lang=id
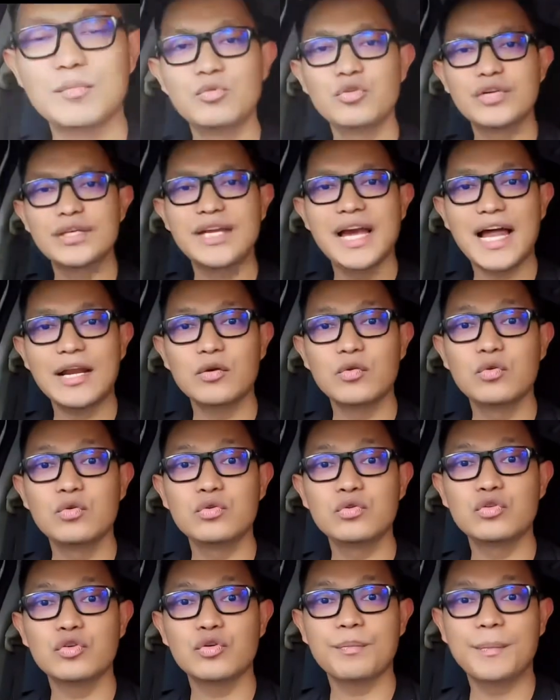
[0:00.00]
Kemudian
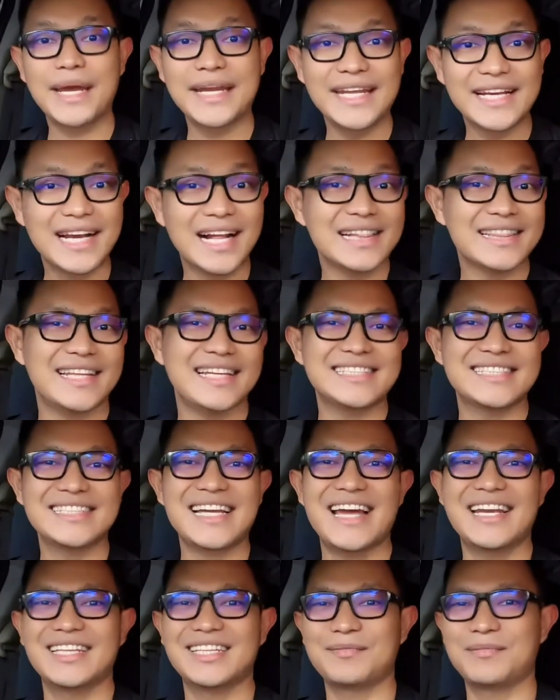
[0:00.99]
untuk medical
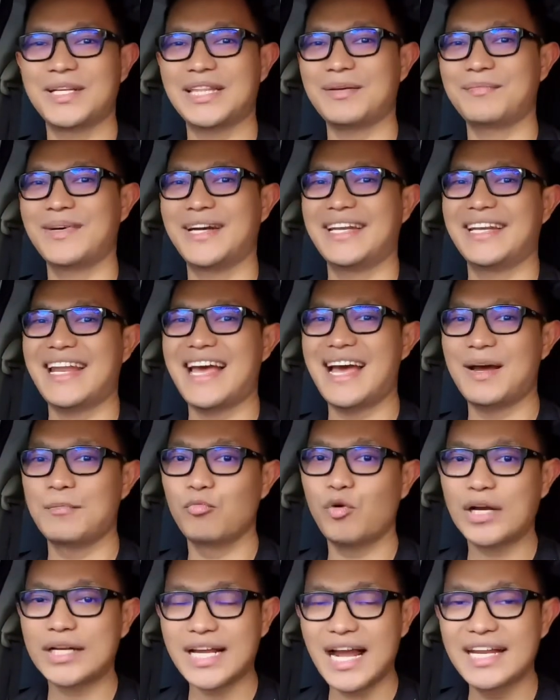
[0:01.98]
testnya nih teman-teman. Nah
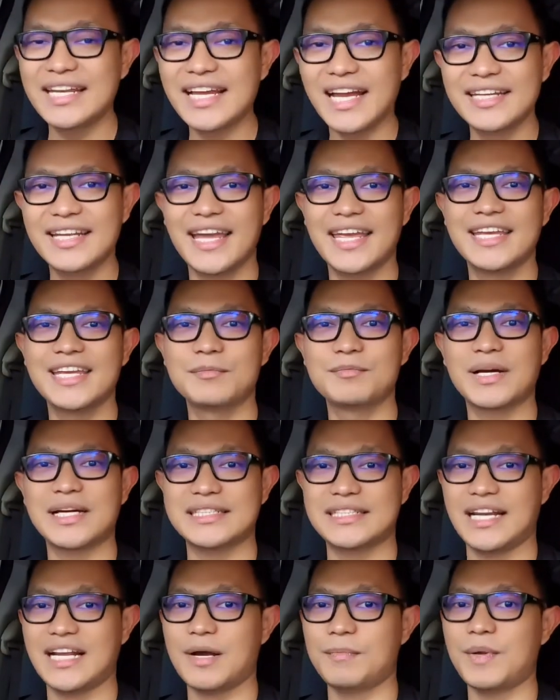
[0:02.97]
buat kalian yang ingin
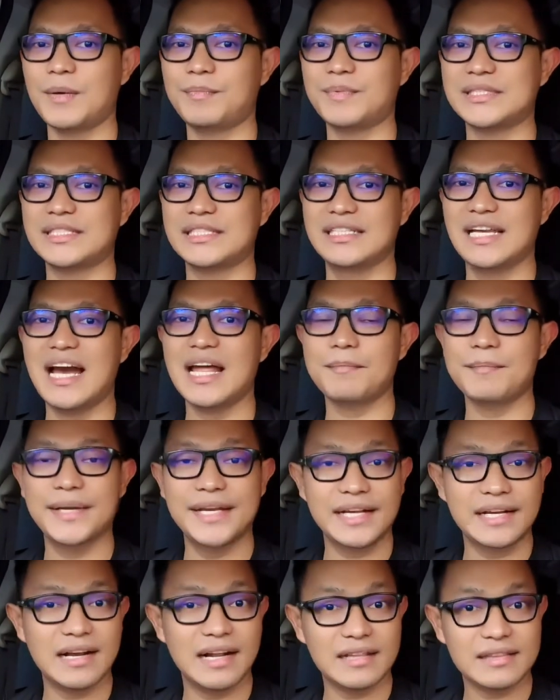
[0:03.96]
bekerja di kapal pesiar,
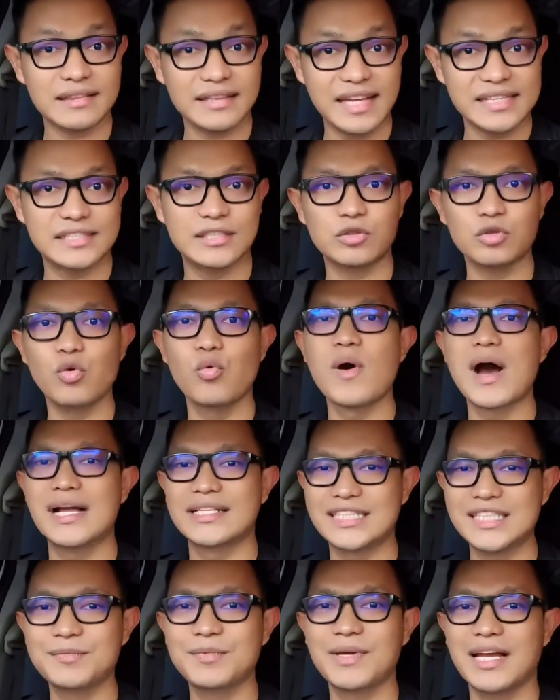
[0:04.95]
medical test itu
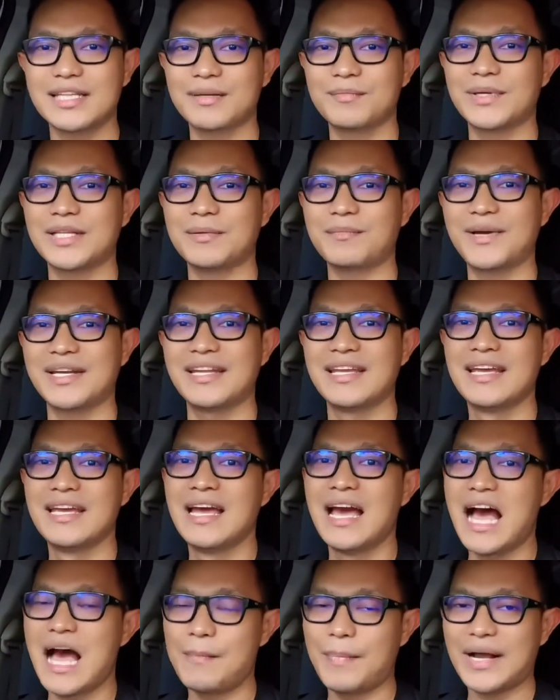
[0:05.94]
wajib ya teman-teman.
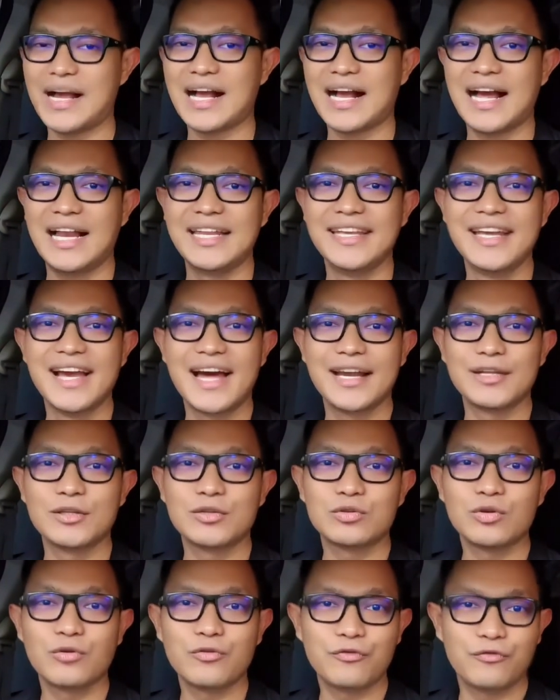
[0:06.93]
Apakah kalian
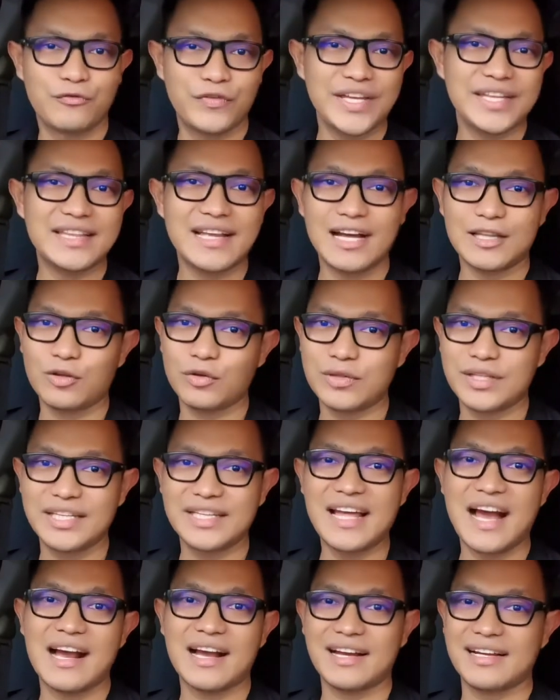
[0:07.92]
itu fit atau
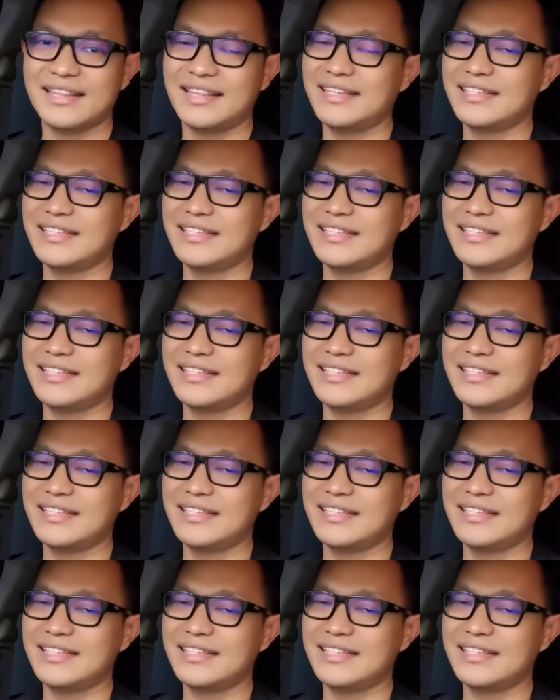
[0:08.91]
tidak?